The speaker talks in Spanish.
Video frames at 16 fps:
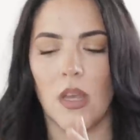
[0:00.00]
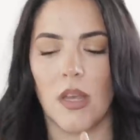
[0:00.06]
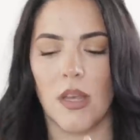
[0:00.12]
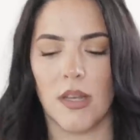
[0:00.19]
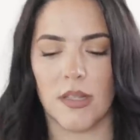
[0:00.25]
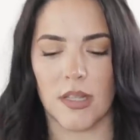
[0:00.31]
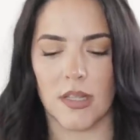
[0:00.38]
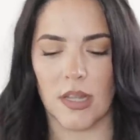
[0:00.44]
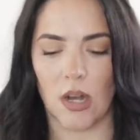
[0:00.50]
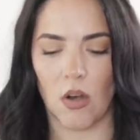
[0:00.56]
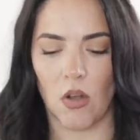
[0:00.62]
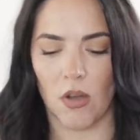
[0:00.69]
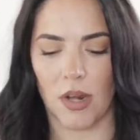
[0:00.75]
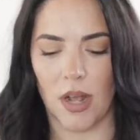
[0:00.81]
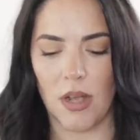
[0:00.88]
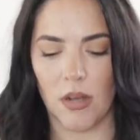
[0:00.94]
si se
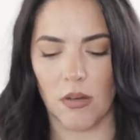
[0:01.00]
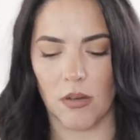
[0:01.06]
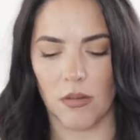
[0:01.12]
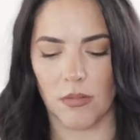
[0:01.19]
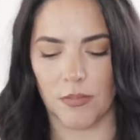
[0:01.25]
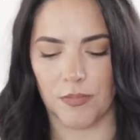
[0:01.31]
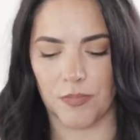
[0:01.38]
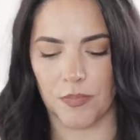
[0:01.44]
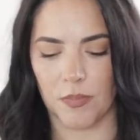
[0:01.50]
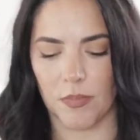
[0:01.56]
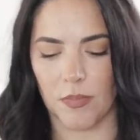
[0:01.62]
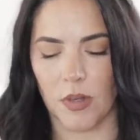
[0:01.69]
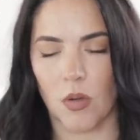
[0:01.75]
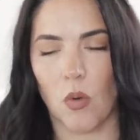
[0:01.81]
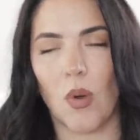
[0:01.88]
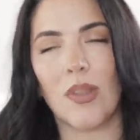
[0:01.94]
logra.
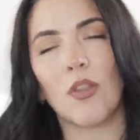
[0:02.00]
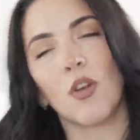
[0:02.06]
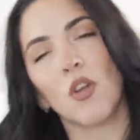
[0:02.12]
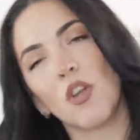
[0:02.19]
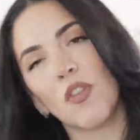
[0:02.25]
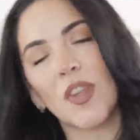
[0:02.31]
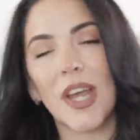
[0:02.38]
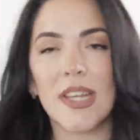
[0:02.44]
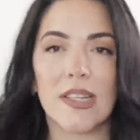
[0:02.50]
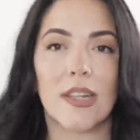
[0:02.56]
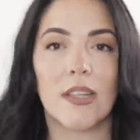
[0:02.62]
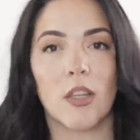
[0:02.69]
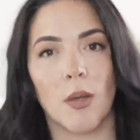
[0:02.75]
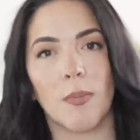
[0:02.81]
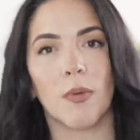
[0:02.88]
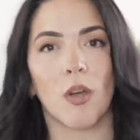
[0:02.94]
Cuando no traes el
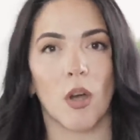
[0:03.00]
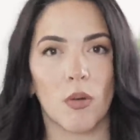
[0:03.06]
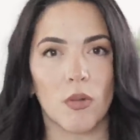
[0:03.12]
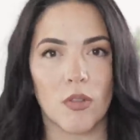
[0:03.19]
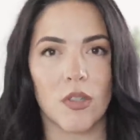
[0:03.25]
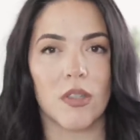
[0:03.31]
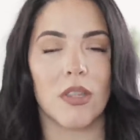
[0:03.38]
top coat